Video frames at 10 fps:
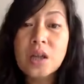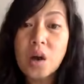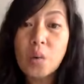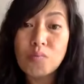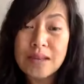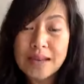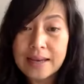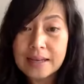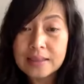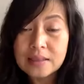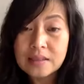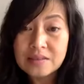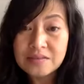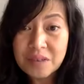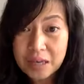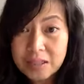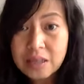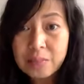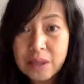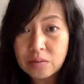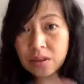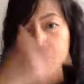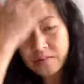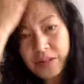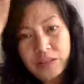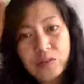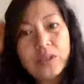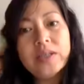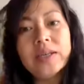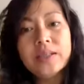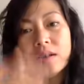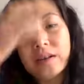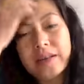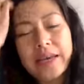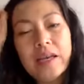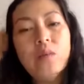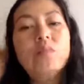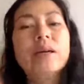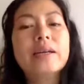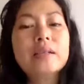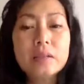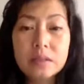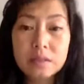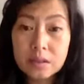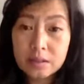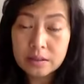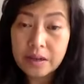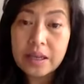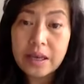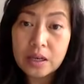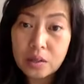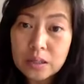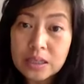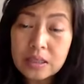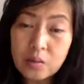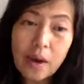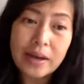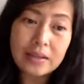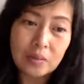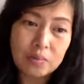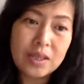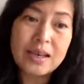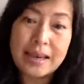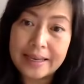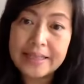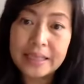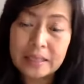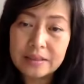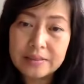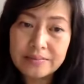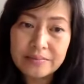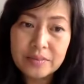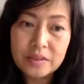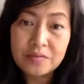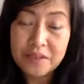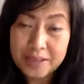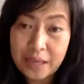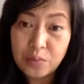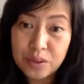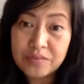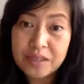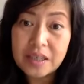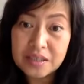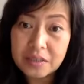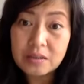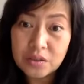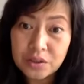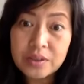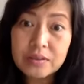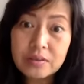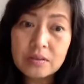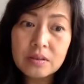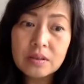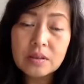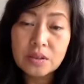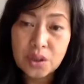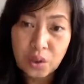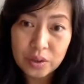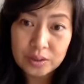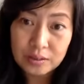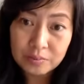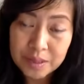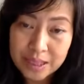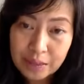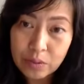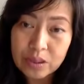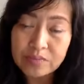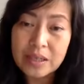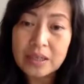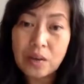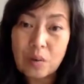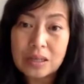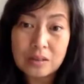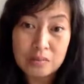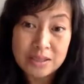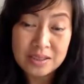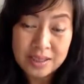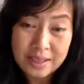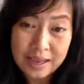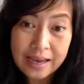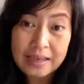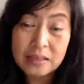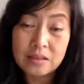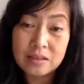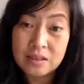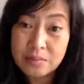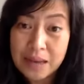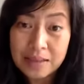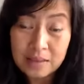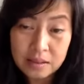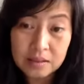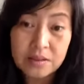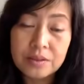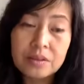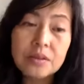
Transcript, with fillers: nó cũng là phải tìm hiểu phải suy nghĩ thử coi ngay lúc này cái vấn đề ưu tiên quan trọng nhất là cái gì và giải quyết cái vấn đề trước đó trước rồi mới giải quyết cái vấn đề quan trọng thứ nhì hai thứ ba thứ tư